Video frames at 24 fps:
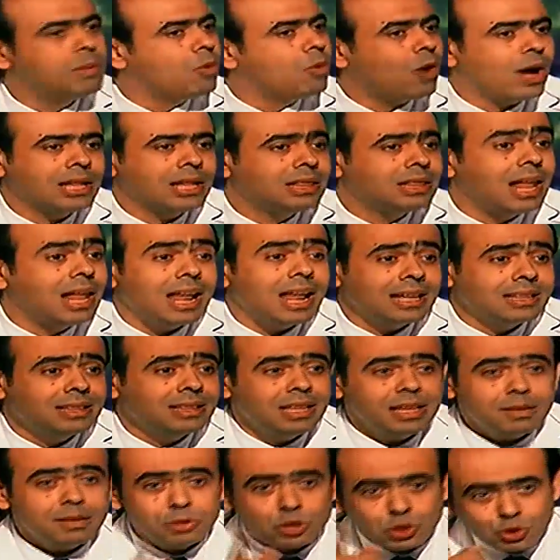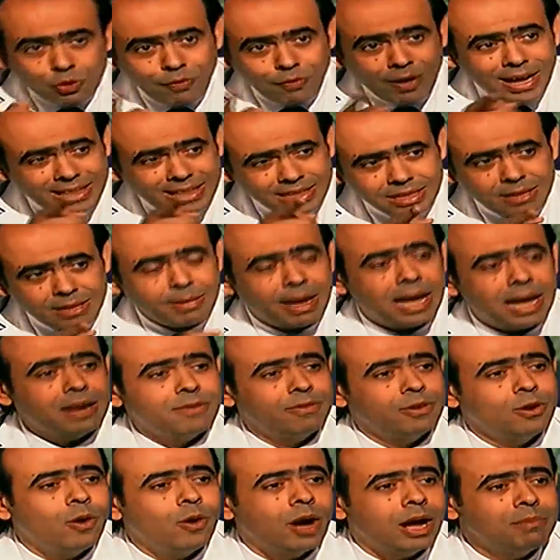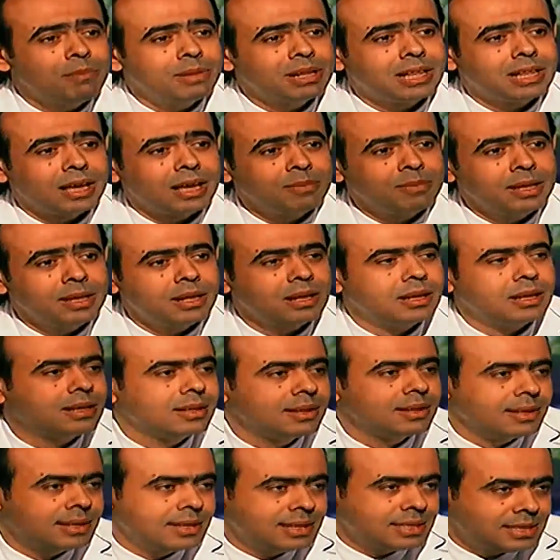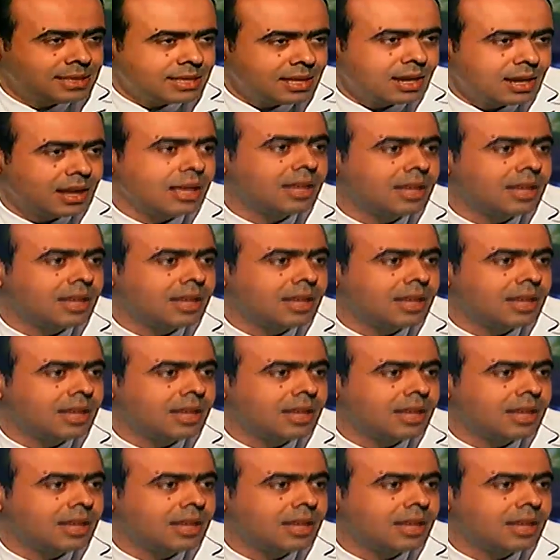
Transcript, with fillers: معدل قد ايه بتشوف حد تبقى عارف ان هو عامل تجميل كتير